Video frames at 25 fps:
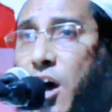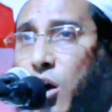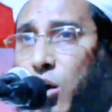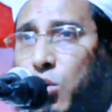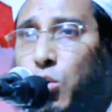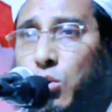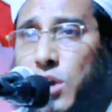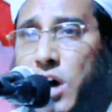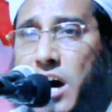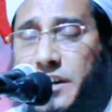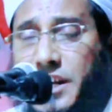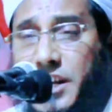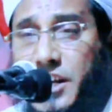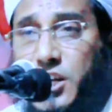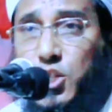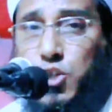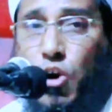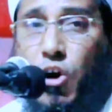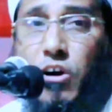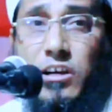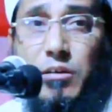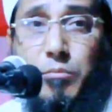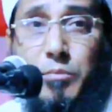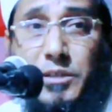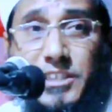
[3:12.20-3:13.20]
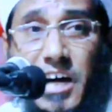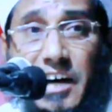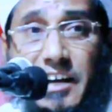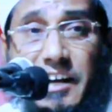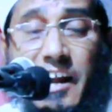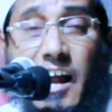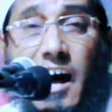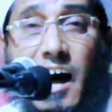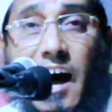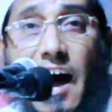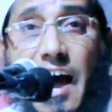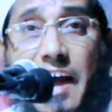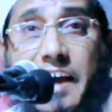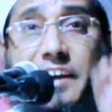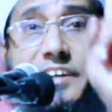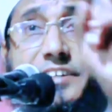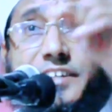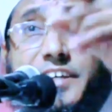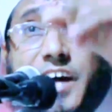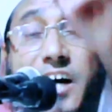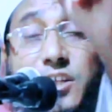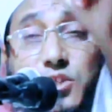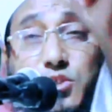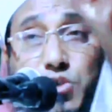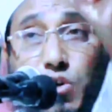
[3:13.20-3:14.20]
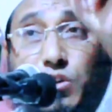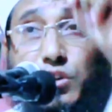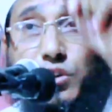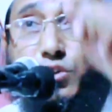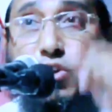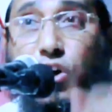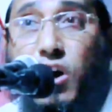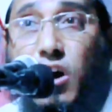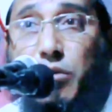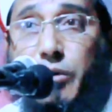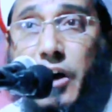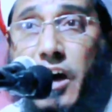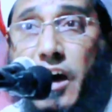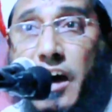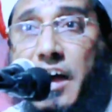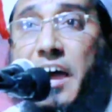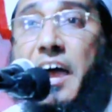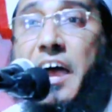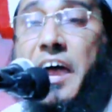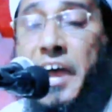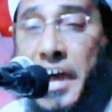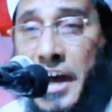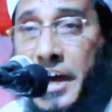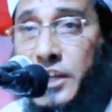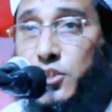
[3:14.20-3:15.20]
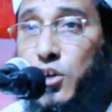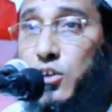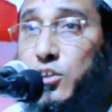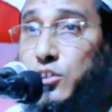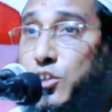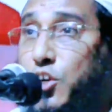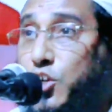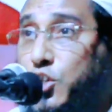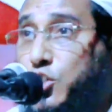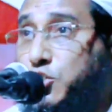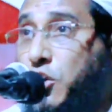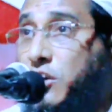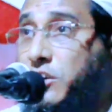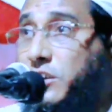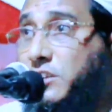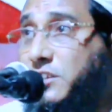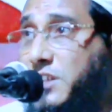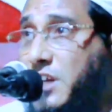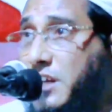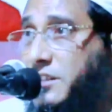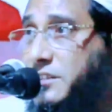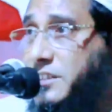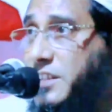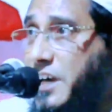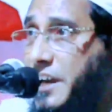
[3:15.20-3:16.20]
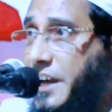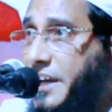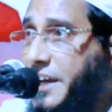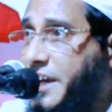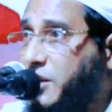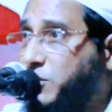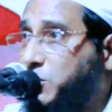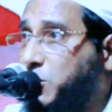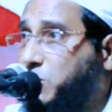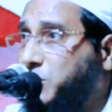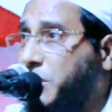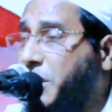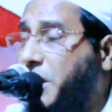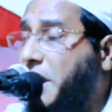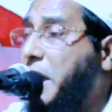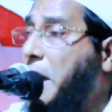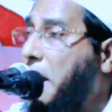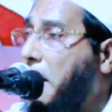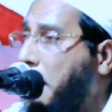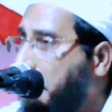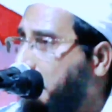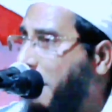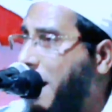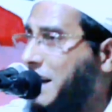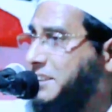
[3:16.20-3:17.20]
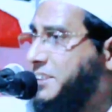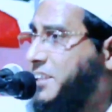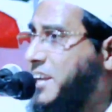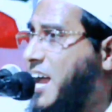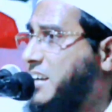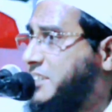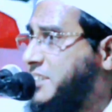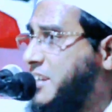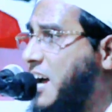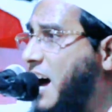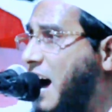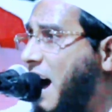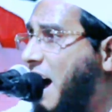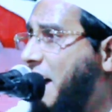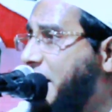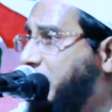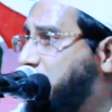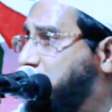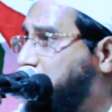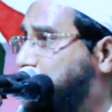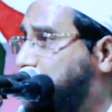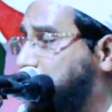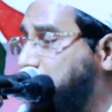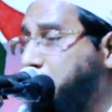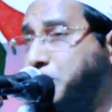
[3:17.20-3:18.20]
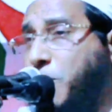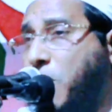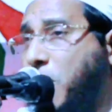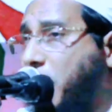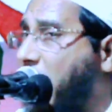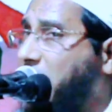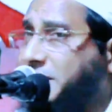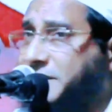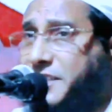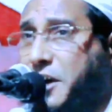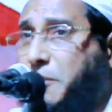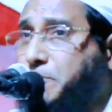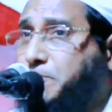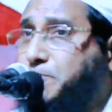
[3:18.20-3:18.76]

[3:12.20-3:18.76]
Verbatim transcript: কোরআনের সংবিধানের আইন নিয়ে চলতে হবে এই জন্য সন্তানদেরকে যদি মাদ্রাসায় যদি পড়াতে